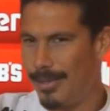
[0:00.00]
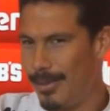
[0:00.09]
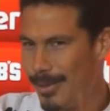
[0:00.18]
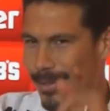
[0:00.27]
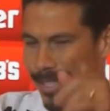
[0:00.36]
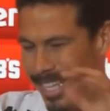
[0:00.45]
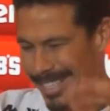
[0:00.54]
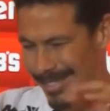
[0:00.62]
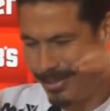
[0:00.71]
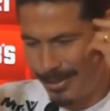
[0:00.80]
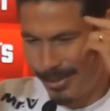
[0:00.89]
Tu tá,
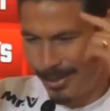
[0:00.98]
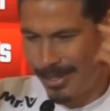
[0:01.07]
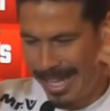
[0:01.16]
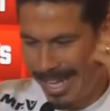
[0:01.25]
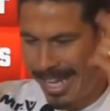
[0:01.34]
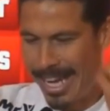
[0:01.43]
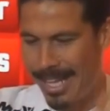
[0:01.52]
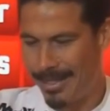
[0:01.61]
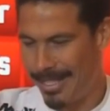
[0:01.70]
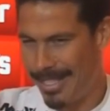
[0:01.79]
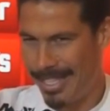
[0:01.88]
tu, tu tá
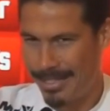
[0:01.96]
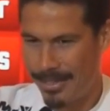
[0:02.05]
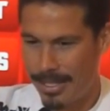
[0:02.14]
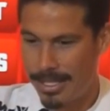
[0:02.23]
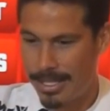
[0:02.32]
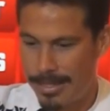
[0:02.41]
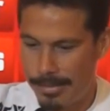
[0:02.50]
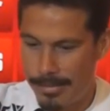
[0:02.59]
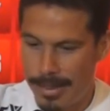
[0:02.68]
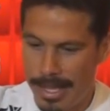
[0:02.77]
ligado, tá nas coisas.